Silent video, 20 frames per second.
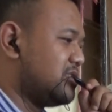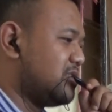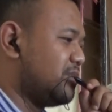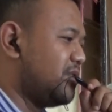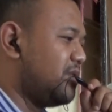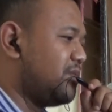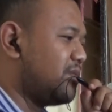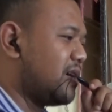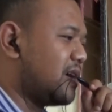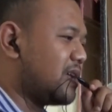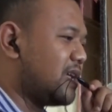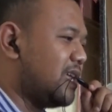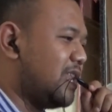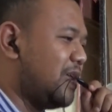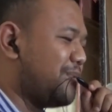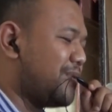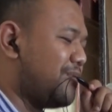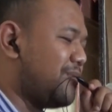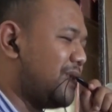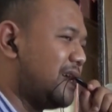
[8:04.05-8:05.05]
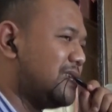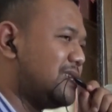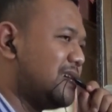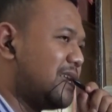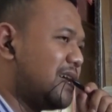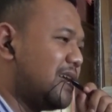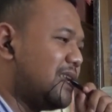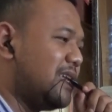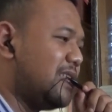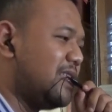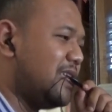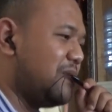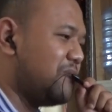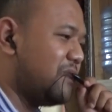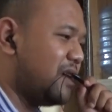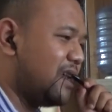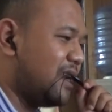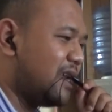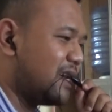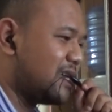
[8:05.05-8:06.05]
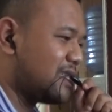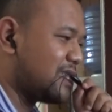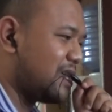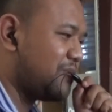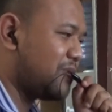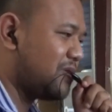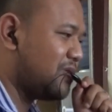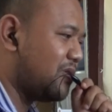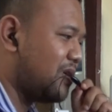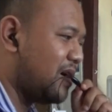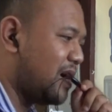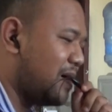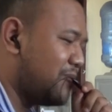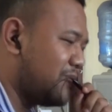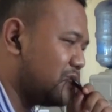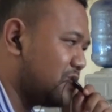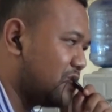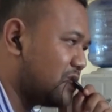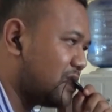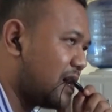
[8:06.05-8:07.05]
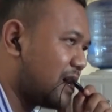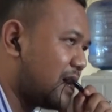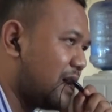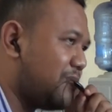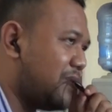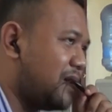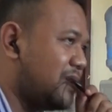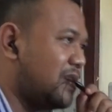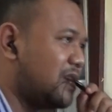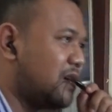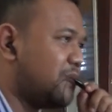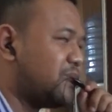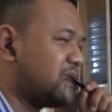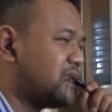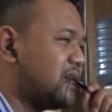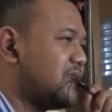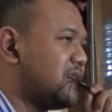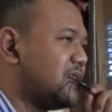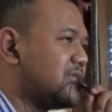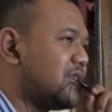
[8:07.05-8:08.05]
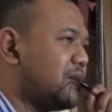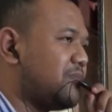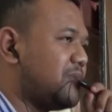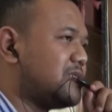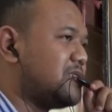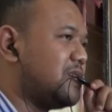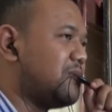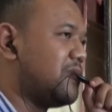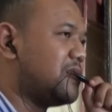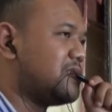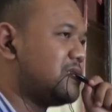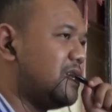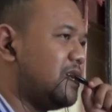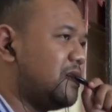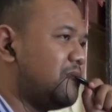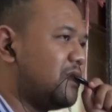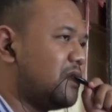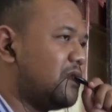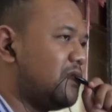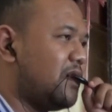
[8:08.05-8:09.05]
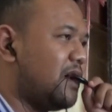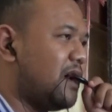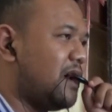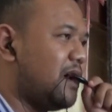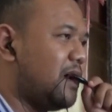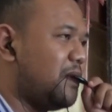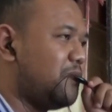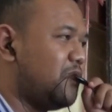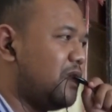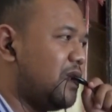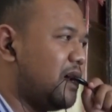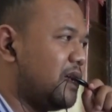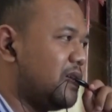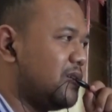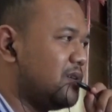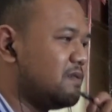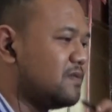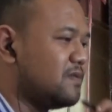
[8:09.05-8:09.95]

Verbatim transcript: Sebelum mengakhiri pembelajaran ini, marilah kita berdoa menurut agama dan kepercayaan kita masing-masing. Berdoa mulai.